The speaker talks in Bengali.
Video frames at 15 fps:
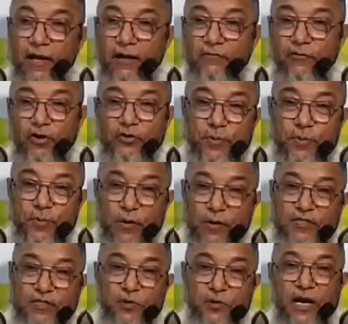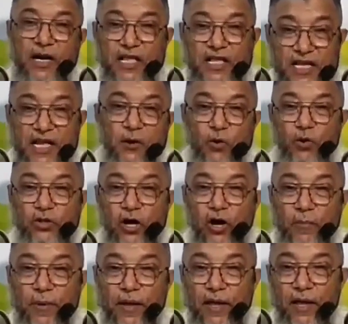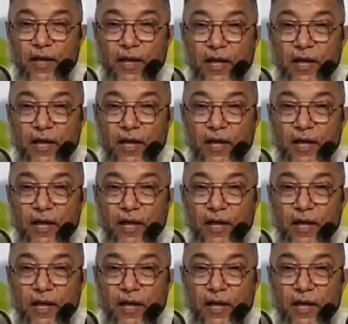ফরজ বা ওয়াজিবগুলো নিজে করতে হবে